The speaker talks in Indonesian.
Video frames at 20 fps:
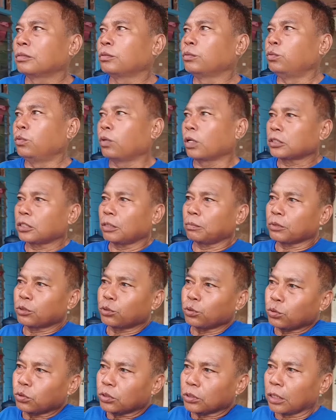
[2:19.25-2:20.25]
Dua sama
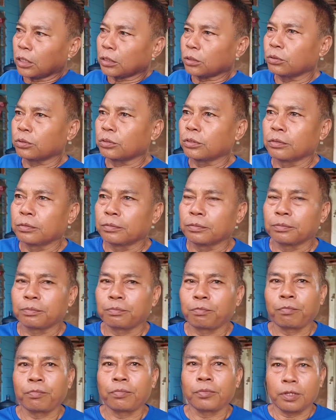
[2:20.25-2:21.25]
sopir satu. Oh
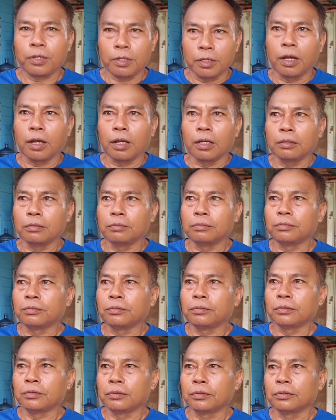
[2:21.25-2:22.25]
dua ya? ya. Dua pohon ya.
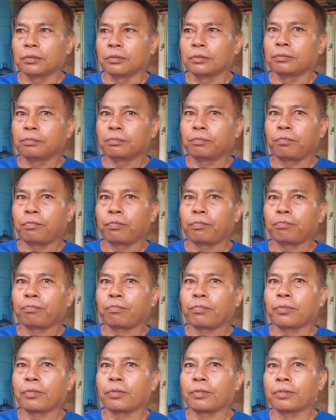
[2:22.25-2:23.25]
Ini kena rumah pian di
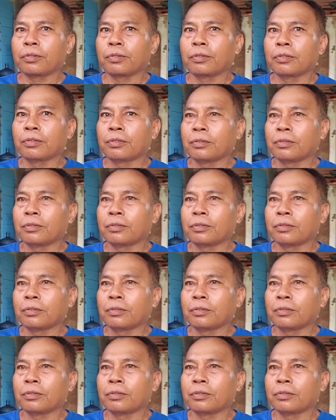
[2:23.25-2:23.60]
bagian apa nih Pak?